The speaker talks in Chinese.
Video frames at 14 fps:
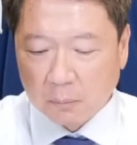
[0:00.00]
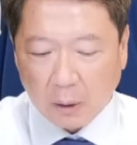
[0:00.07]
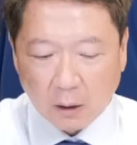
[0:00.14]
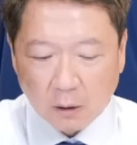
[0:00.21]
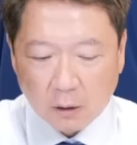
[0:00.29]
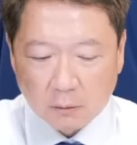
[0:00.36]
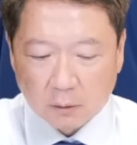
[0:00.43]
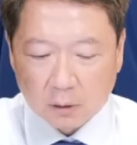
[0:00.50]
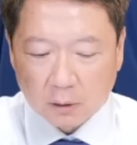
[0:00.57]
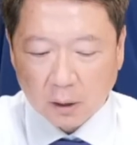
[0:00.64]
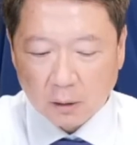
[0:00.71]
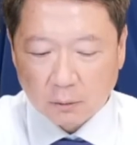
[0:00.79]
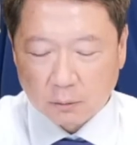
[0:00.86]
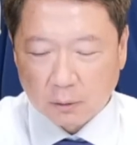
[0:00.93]
盘后呢
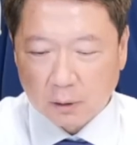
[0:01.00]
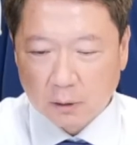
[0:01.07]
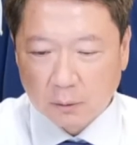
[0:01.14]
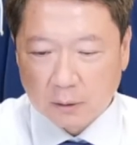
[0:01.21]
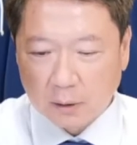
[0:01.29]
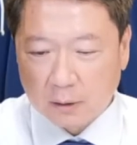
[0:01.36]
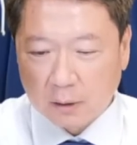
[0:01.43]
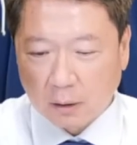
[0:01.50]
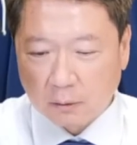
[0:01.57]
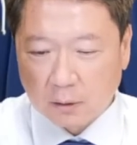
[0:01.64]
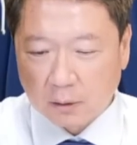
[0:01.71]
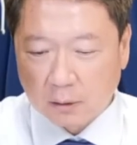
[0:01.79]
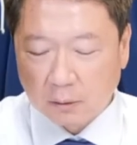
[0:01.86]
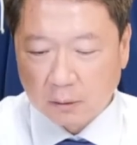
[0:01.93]
跳水，因为这个消
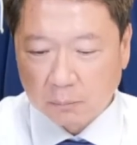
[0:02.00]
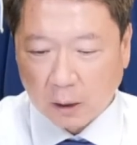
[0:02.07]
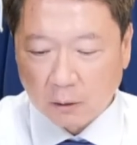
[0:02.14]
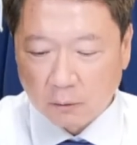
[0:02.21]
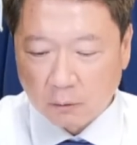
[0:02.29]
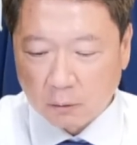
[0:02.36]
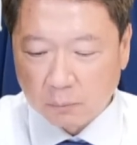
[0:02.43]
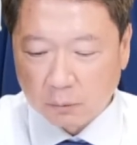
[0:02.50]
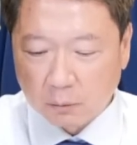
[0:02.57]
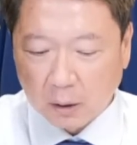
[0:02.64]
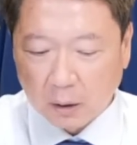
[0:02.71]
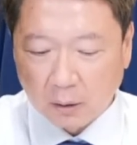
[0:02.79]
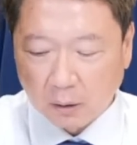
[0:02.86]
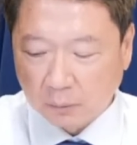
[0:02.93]
息盘后公布
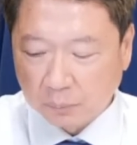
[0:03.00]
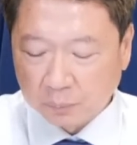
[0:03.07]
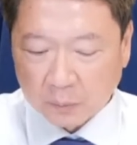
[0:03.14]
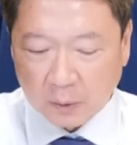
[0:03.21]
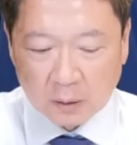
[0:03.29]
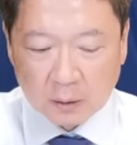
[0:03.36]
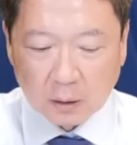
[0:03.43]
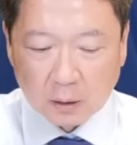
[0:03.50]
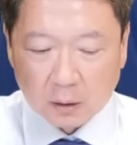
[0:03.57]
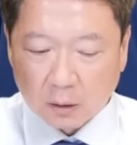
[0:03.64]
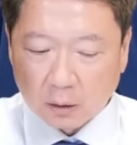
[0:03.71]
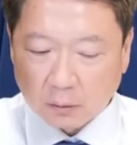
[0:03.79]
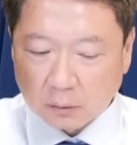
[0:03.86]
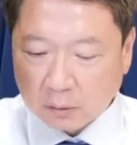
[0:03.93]
嘛，哈，
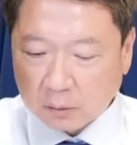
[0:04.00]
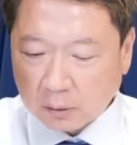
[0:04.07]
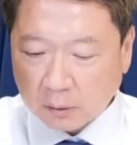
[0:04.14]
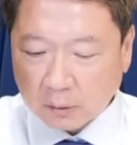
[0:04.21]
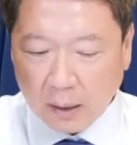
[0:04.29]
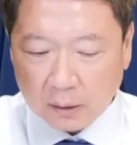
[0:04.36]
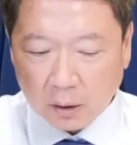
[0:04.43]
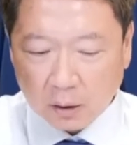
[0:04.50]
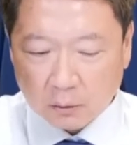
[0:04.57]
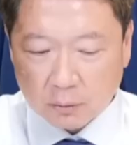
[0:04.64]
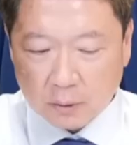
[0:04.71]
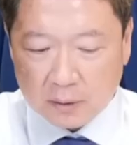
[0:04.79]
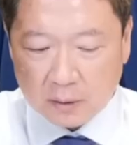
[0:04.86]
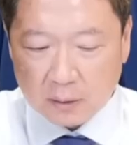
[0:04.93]
呃大跳
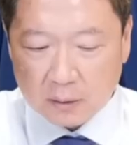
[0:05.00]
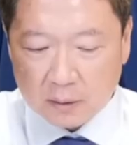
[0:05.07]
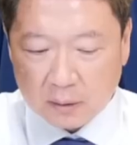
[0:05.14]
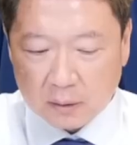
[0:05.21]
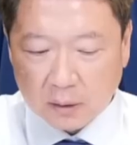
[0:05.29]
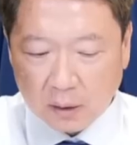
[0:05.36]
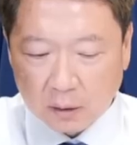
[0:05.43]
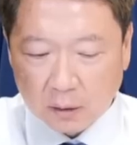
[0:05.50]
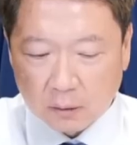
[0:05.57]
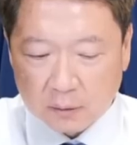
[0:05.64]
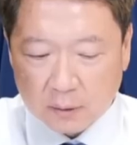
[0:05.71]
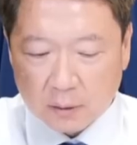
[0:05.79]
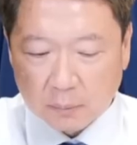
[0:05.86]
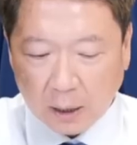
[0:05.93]
水四十四点
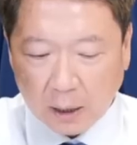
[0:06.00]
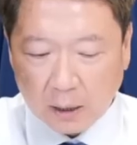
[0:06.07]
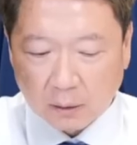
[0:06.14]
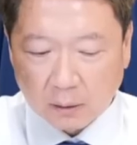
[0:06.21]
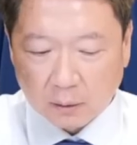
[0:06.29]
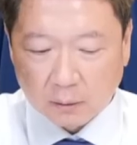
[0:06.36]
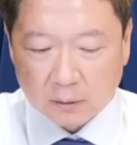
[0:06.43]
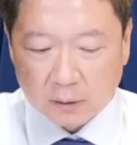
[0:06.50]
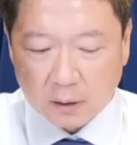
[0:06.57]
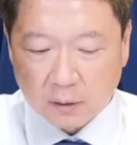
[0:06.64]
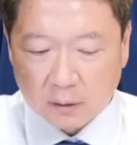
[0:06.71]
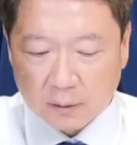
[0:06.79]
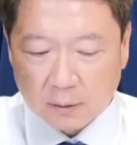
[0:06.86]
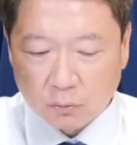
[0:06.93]
六四趴，哦接
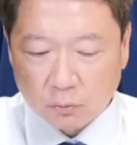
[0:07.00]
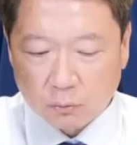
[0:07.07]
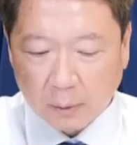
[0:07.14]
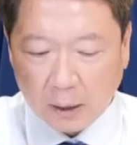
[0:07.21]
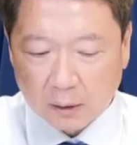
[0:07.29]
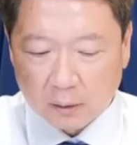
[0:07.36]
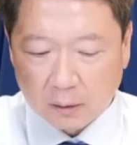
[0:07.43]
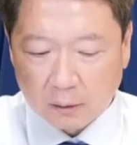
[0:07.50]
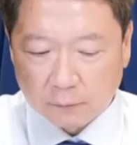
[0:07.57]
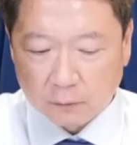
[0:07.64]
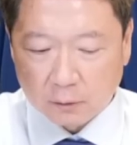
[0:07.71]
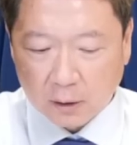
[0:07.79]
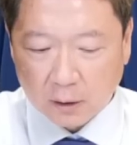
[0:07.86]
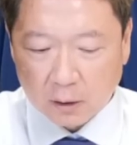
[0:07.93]
近四十五趴的跌
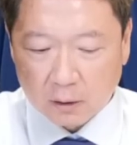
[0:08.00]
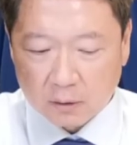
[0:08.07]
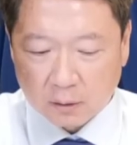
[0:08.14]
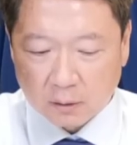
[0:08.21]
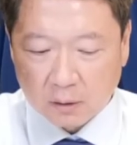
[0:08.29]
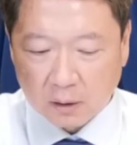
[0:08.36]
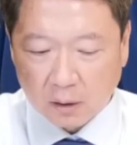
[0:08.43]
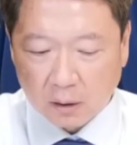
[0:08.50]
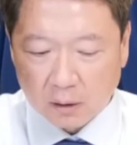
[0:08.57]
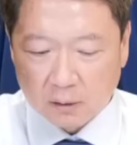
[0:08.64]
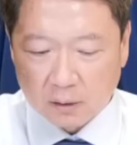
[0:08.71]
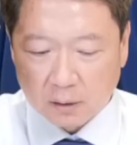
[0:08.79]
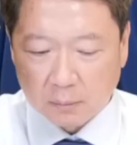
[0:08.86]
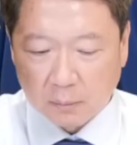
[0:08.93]
幅，跌到了十点
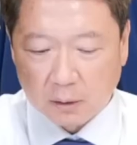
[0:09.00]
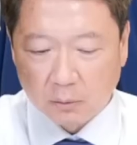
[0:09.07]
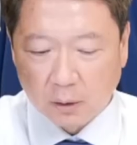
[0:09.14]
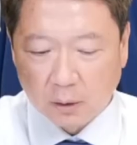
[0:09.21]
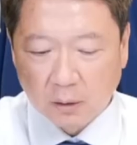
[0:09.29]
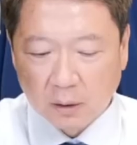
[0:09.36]
二七美元。